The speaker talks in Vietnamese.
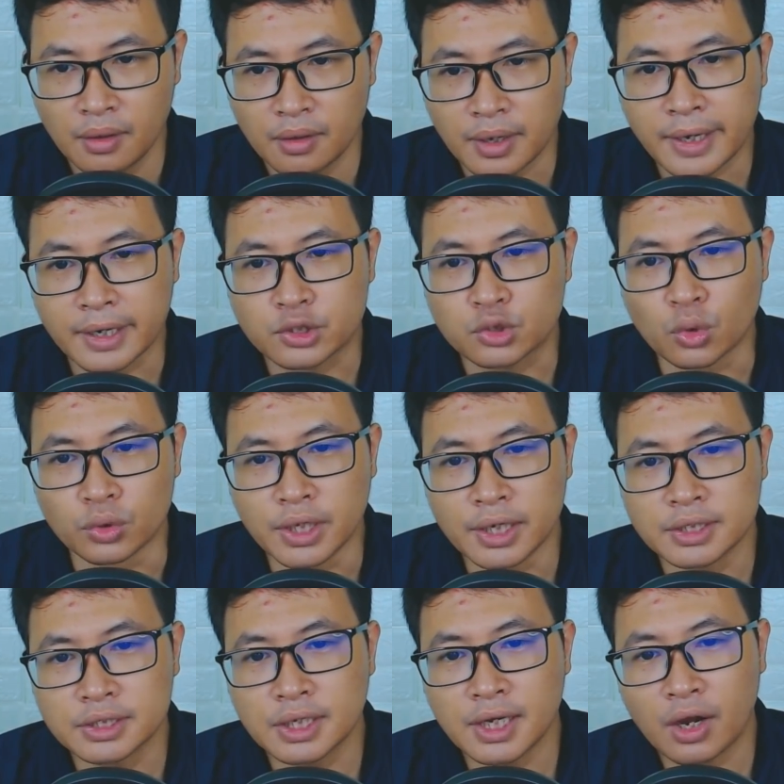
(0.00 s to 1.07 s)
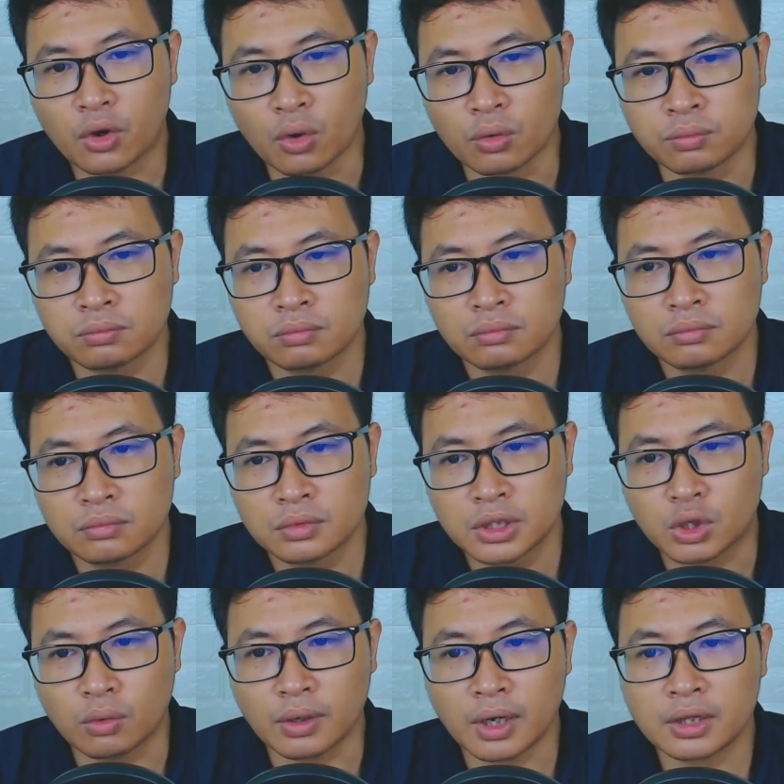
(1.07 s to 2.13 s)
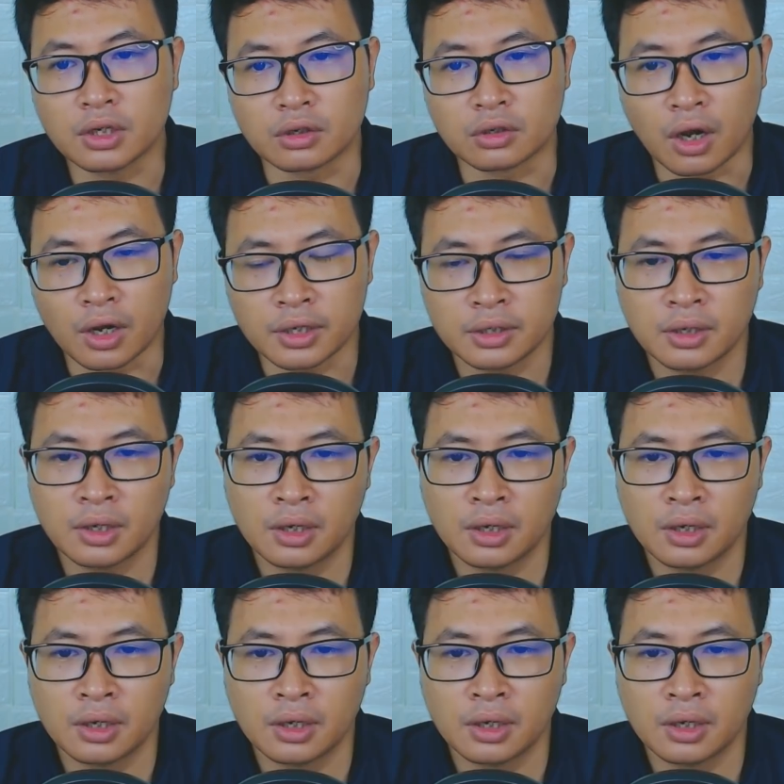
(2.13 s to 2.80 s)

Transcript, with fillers: Ngay cả chủ nhân Di La Cung Thì cũng đã từng nói